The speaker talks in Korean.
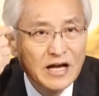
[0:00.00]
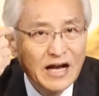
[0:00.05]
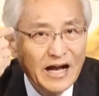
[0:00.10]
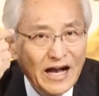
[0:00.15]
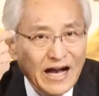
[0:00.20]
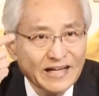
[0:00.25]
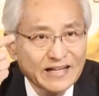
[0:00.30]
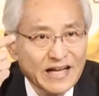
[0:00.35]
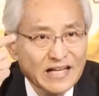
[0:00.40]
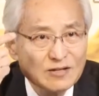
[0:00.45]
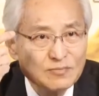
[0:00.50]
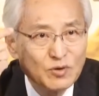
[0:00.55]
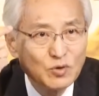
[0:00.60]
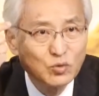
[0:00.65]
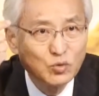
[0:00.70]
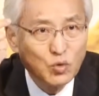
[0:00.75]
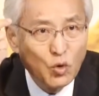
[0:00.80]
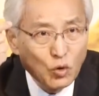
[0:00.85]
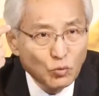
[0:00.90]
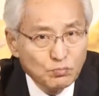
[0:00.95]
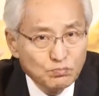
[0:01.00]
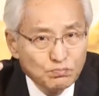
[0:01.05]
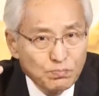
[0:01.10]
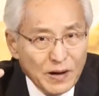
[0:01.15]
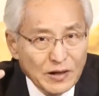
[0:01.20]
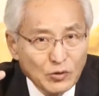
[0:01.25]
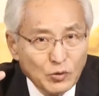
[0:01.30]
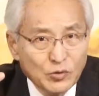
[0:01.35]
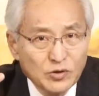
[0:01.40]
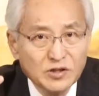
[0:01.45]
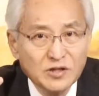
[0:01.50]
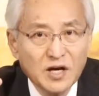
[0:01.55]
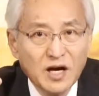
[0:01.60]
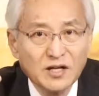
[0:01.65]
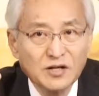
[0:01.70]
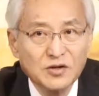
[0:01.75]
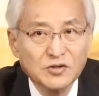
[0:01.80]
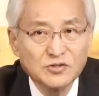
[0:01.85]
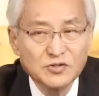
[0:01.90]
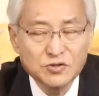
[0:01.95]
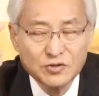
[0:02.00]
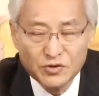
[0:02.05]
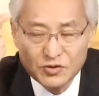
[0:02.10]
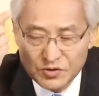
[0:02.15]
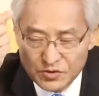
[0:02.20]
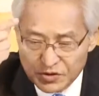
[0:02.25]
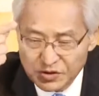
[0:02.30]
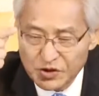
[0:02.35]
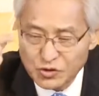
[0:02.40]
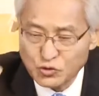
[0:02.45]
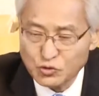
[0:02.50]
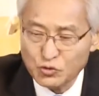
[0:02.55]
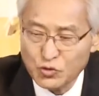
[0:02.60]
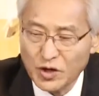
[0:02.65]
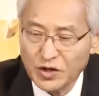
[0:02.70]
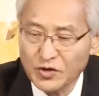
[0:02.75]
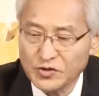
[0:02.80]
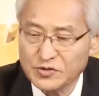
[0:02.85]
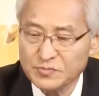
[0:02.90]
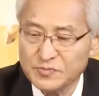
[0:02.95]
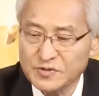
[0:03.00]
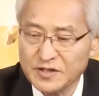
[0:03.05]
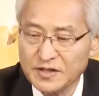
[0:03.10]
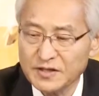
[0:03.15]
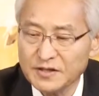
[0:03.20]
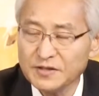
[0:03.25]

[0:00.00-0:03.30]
하나님을 똑바로 이해하는 것은 그렇게 중요한 것입니다.